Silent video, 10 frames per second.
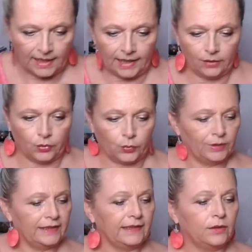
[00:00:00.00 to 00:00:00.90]
Alors,
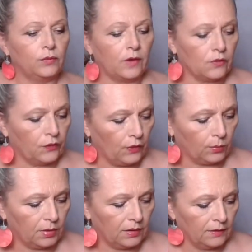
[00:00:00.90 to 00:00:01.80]
on les découvre
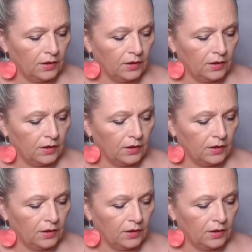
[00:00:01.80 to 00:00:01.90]
ensemble.